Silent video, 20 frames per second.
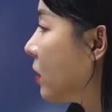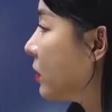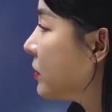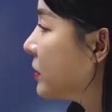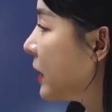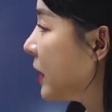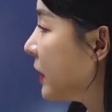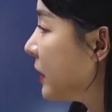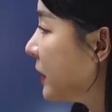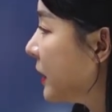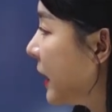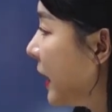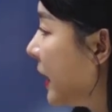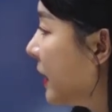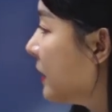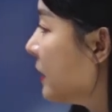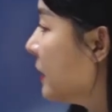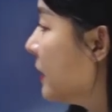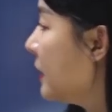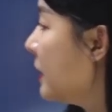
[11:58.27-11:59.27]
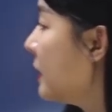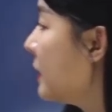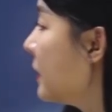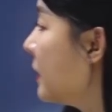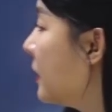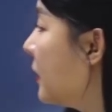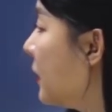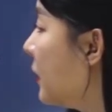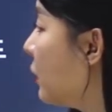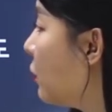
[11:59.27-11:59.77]
근데
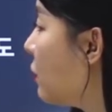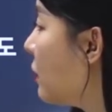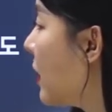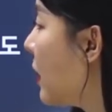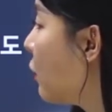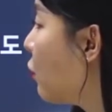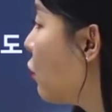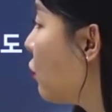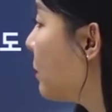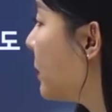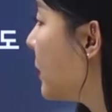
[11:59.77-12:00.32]
얘는 이거하고